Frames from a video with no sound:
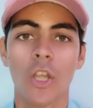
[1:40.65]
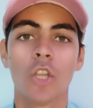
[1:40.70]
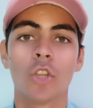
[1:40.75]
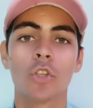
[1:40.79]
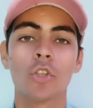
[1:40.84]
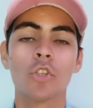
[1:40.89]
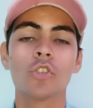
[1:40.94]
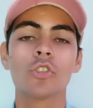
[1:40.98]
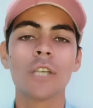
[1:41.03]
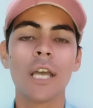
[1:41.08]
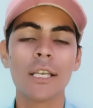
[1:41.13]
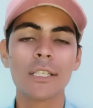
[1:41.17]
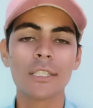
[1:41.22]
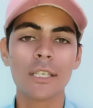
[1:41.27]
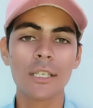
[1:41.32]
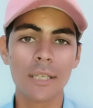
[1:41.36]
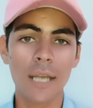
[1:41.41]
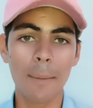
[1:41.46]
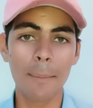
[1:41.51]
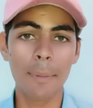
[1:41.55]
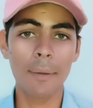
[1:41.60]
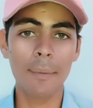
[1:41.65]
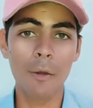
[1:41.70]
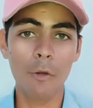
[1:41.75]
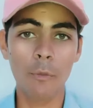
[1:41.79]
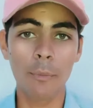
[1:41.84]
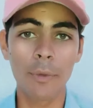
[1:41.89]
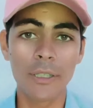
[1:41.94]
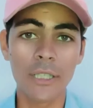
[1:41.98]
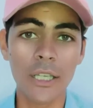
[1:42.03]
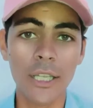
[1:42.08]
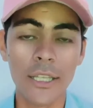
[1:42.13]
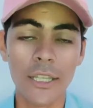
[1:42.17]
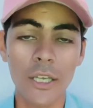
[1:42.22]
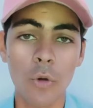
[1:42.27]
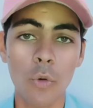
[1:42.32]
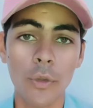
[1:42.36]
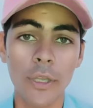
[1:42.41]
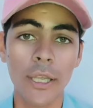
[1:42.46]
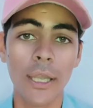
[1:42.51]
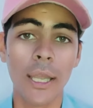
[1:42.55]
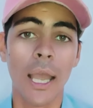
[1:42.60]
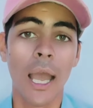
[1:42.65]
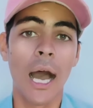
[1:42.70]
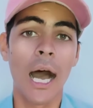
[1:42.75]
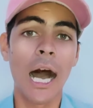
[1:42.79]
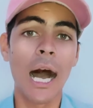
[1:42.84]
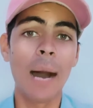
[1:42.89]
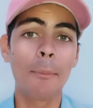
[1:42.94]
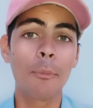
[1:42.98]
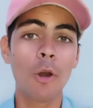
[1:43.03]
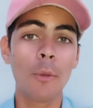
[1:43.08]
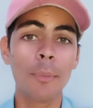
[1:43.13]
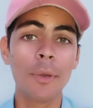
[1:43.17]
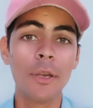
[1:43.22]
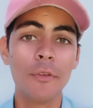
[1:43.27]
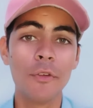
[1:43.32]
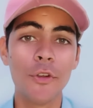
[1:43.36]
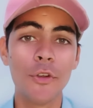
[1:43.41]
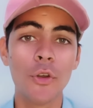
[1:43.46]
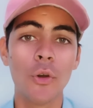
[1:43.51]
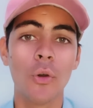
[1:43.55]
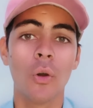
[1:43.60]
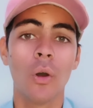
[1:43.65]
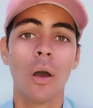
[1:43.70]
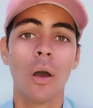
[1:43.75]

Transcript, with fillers: तो दोस्तों यहाँ से यहाँ पर मैं आपको बता देता हूँ कि आपको अपनी वीडियो